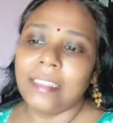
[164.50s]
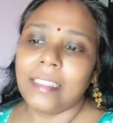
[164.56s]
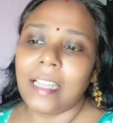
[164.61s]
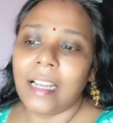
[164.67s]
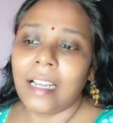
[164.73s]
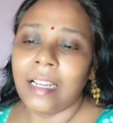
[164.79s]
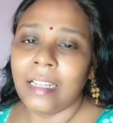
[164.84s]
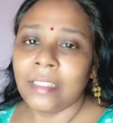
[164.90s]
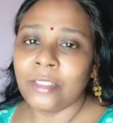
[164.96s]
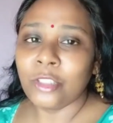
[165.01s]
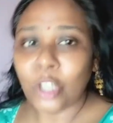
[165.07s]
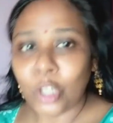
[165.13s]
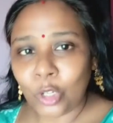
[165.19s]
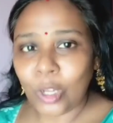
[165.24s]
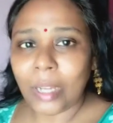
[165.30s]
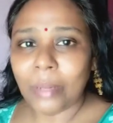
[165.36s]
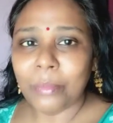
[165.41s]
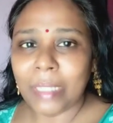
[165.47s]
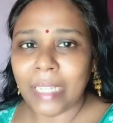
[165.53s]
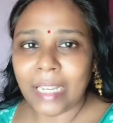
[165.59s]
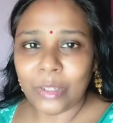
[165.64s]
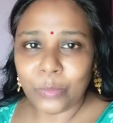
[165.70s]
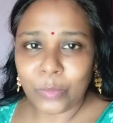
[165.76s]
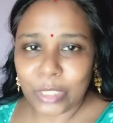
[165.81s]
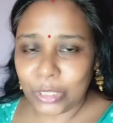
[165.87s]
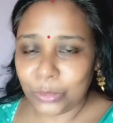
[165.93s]
তা চলো আমি
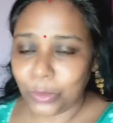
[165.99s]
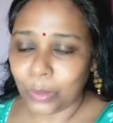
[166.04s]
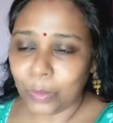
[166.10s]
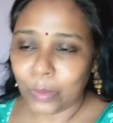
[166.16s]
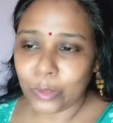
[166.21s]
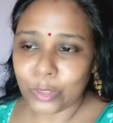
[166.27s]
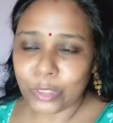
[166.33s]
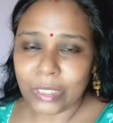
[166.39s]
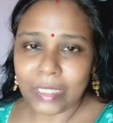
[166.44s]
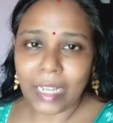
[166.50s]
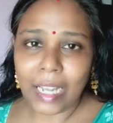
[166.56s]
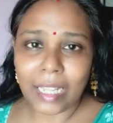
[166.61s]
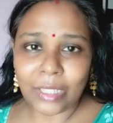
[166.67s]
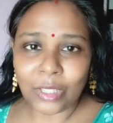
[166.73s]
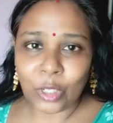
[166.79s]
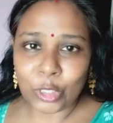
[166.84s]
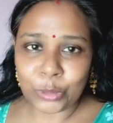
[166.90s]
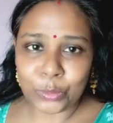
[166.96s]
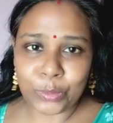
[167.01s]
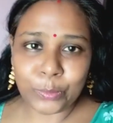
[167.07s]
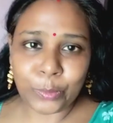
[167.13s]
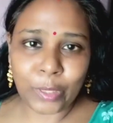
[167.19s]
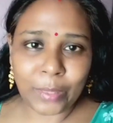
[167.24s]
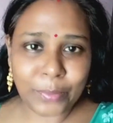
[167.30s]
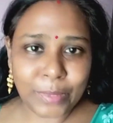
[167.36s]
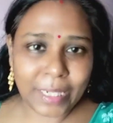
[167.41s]
এখন বেশি বাবু করছি না আর দশ মিনিট
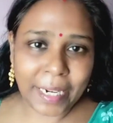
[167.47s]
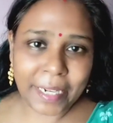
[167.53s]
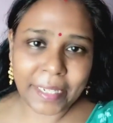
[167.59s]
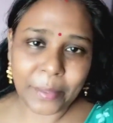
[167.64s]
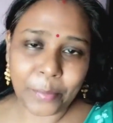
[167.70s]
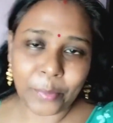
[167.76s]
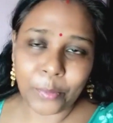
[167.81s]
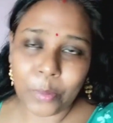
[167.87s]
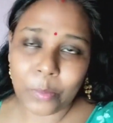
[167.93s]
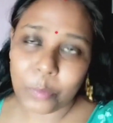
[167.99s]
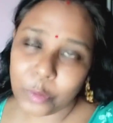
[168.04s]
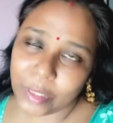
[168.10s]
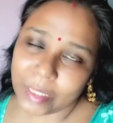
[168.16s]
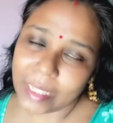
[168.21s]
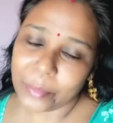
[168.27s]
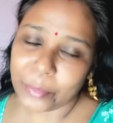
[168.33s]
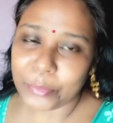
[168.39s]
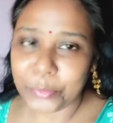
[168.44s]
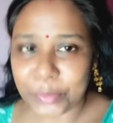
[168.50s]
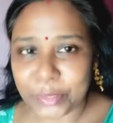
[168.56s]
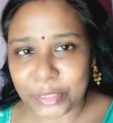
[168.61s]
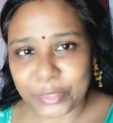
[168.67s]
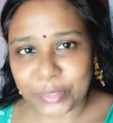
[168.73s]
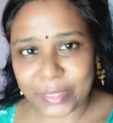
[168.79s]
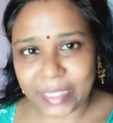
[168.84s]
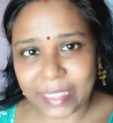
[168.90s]
পরে আমি শাড়িটা পরবো পরে তারপর তোমার
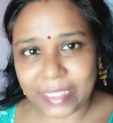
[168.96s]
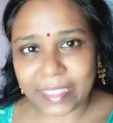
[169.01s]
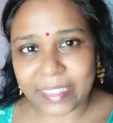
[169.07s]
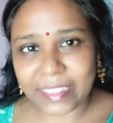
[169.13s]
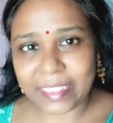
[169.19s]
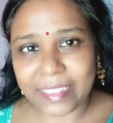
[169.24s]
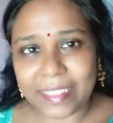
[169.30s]
সঙ্গে দেখেছি